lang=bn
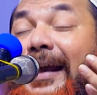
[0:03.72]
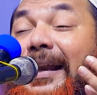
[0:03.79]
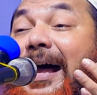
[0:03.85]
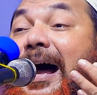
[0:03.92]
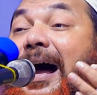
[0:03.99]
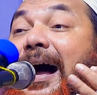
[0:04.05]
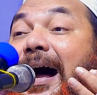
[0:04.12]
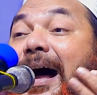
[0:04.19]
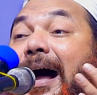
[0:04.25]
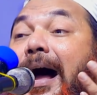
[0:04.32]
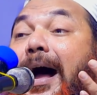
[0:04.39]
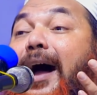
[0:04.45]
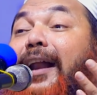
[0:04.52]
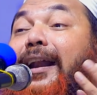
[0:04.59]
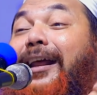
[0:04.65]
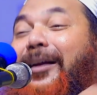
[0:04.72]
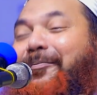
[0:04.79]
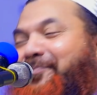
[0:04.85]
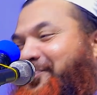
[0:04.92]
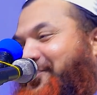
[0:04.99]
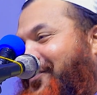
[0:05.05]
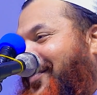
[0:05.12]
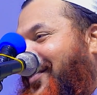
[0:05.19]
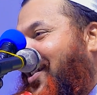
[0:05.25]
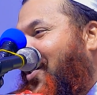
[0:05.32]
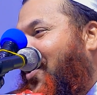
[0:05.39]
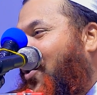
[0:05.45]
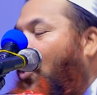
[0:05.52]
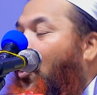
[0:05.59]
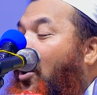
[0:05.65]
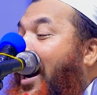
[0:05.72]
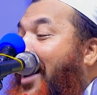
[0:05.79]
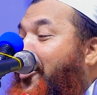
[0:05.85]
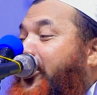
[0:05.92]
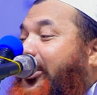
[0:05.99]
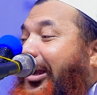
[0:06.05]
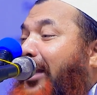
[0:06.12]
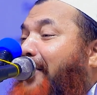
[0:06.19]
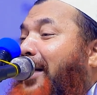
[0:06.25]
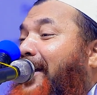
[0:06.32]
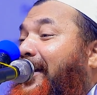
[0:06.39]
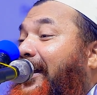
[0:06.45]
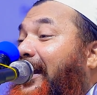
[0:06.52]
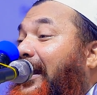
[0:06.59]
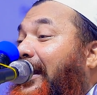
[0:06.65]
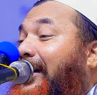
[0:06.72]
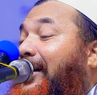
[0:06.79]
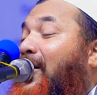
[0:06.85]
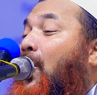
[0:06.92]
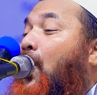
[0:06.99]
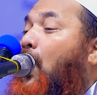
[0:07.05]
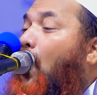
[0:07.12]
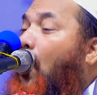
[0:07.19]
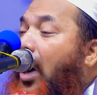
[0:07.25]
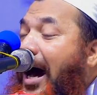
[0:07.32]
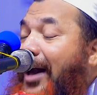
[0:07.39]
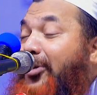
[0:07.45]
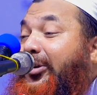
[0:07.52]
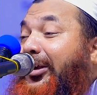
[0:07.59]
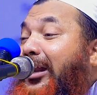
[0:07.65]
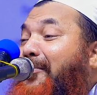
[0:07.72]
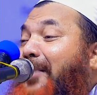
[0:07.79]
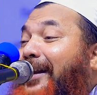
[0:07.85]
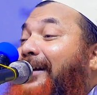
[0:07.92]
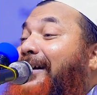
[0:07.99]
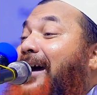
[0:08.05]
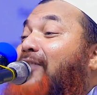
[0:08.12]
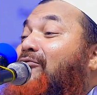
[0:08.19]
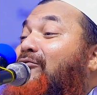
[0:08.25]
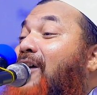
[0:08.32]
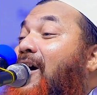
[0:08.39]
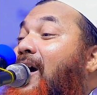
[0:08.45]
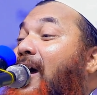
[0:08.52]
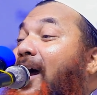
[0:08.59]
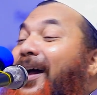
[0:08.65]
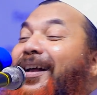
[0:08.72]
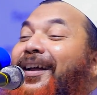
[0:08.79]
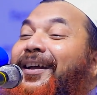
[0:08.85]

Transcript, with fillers: ইলা আহলি ও আরশের মালিক ও আরশের মালিক আল্লাহ